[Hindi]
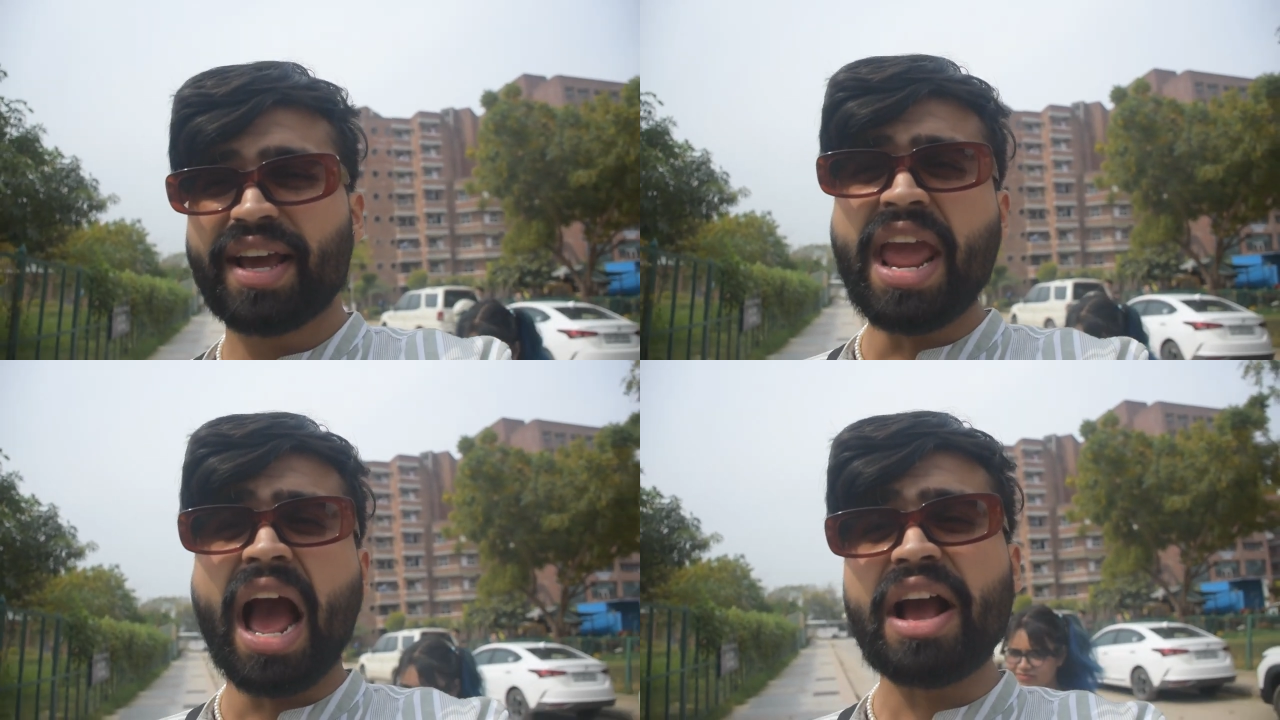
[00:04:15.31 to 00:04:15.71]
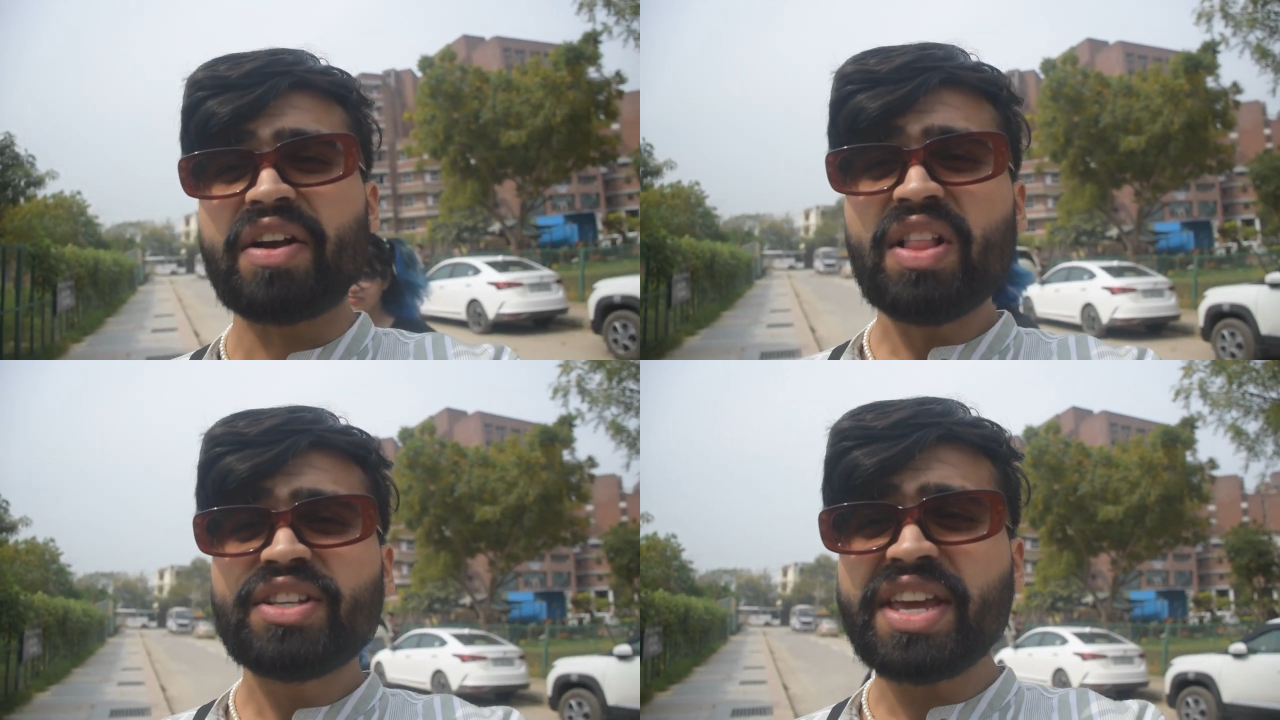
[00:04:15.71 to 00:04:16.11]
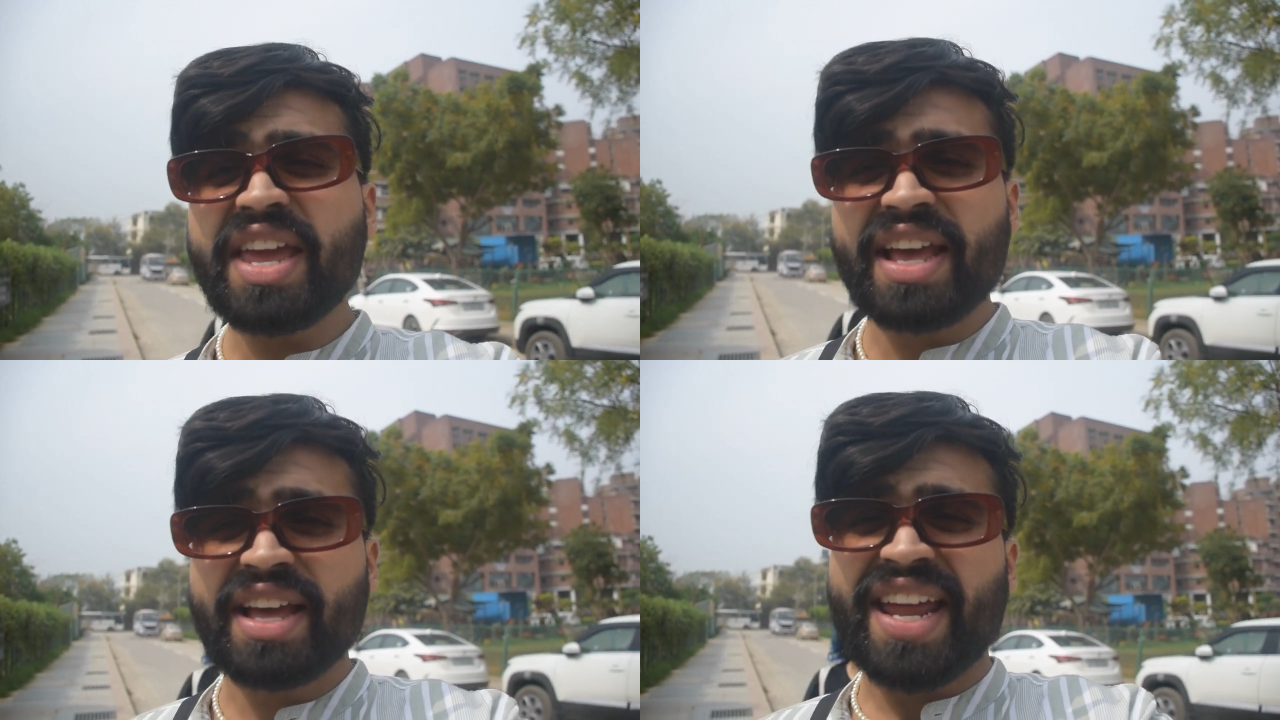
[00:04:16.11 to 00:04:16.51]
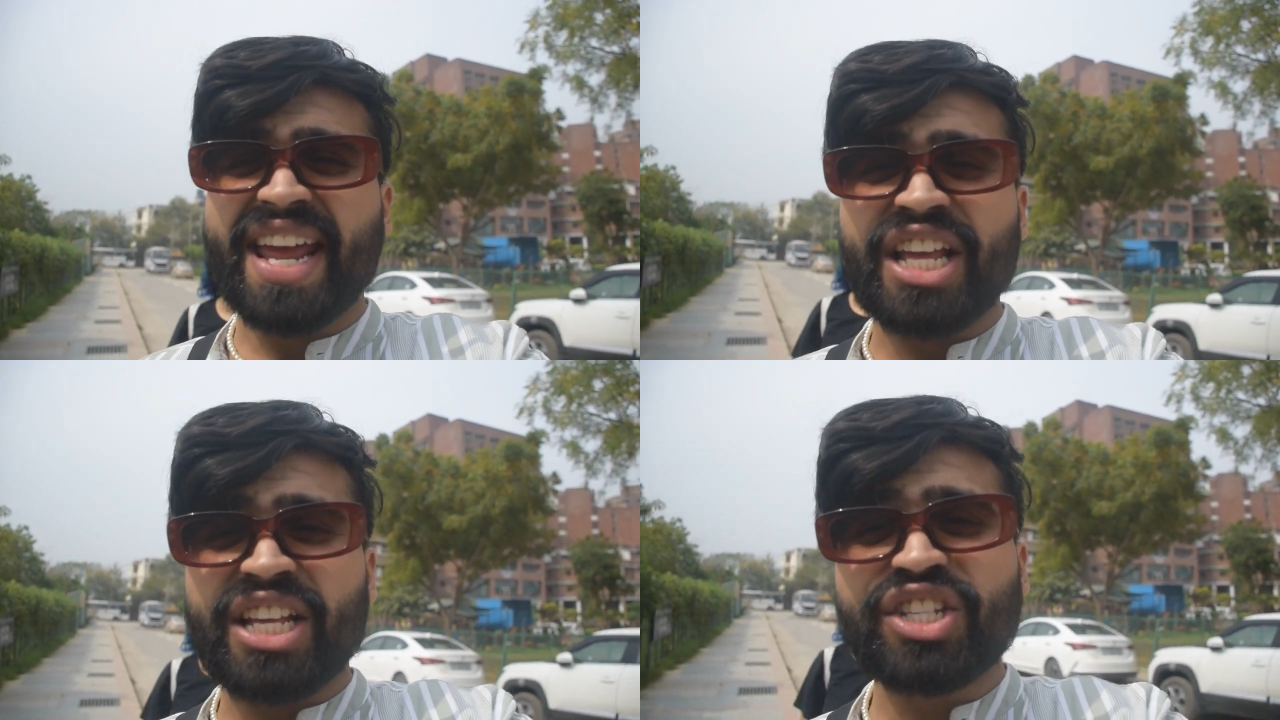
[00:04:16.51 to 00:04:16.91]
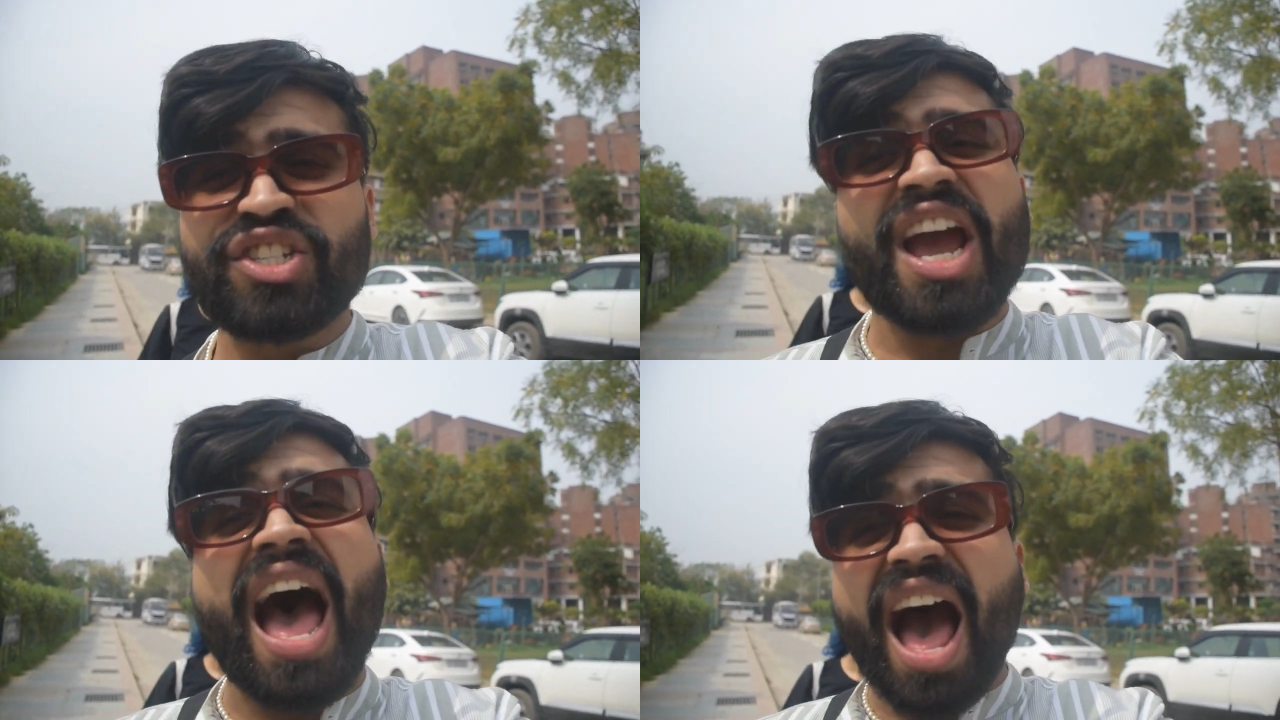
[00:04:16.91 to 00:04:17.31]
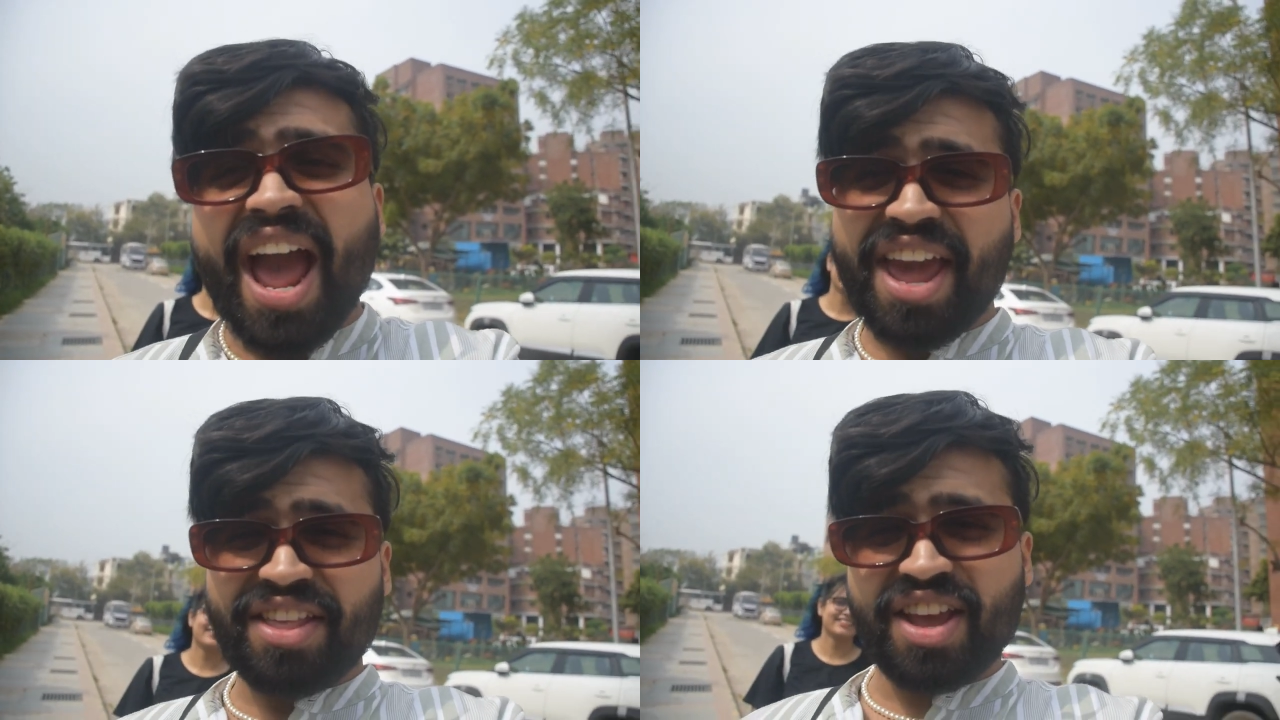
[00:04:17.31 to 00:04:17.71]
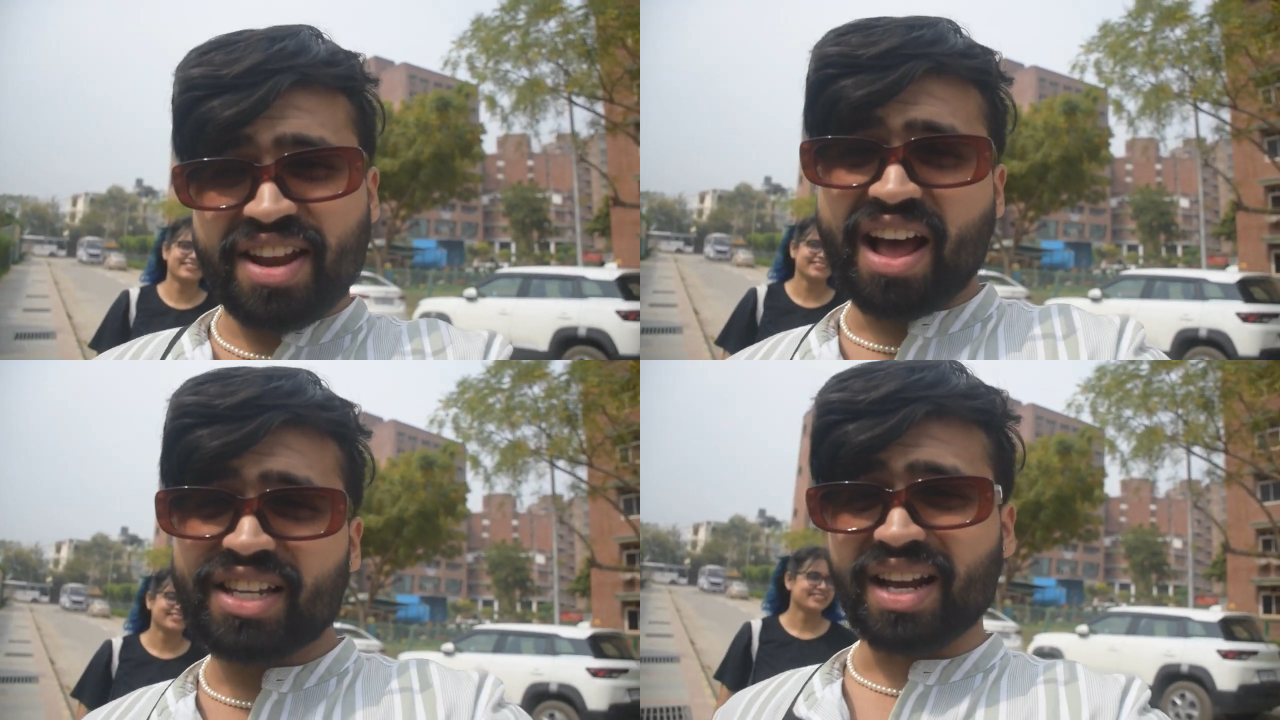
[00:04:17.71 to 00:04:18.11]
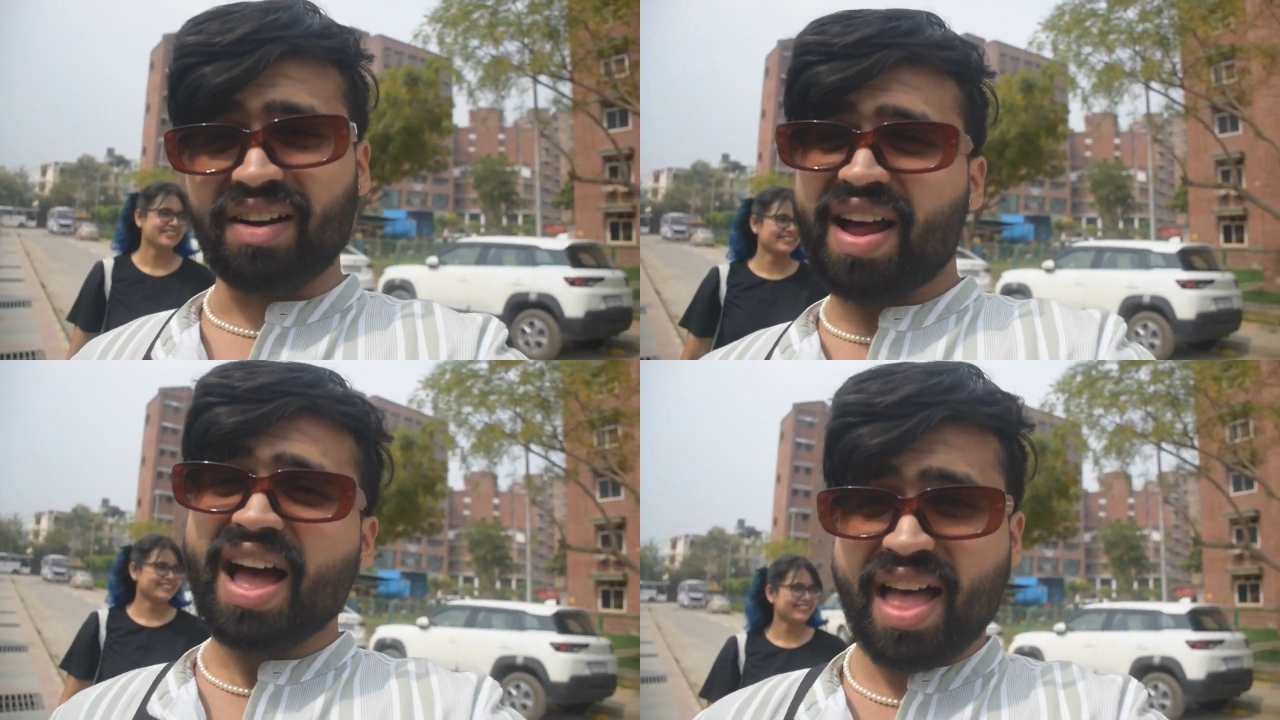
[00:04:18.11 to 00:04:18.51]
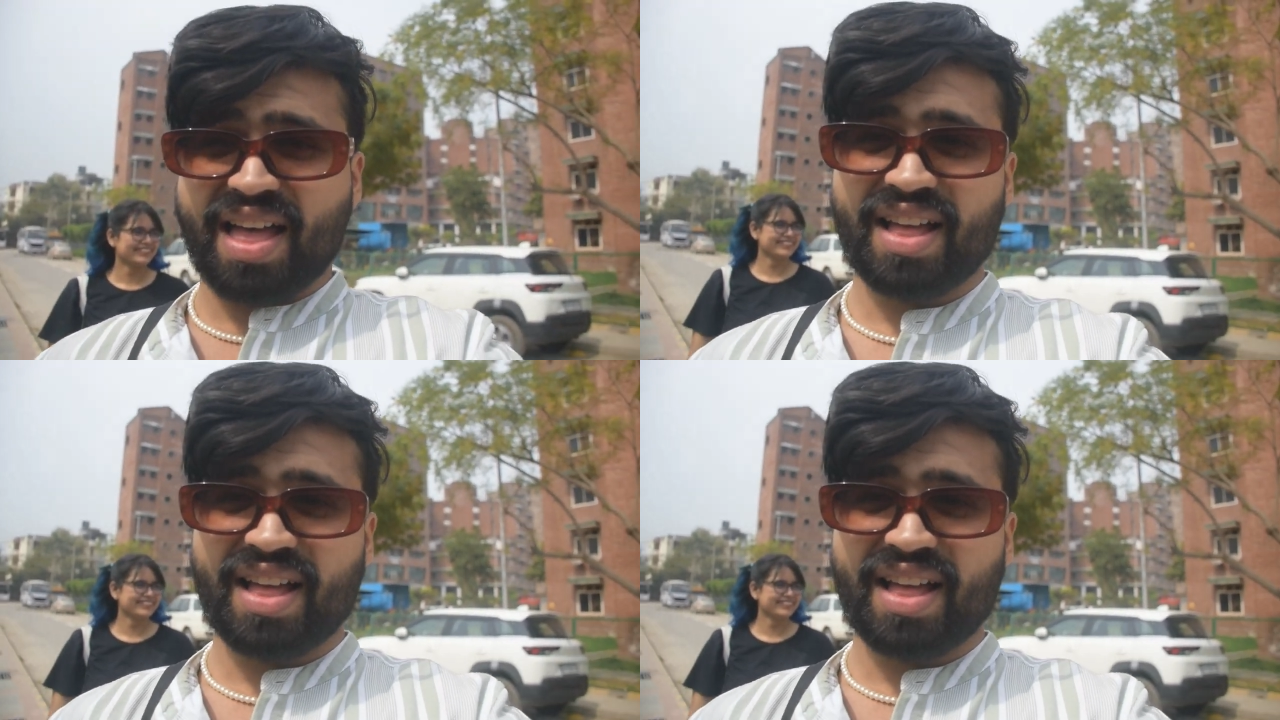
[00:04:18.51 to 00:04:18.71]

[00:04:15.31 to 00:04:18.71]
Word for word: कि अंकल जी चाय देना ज़रा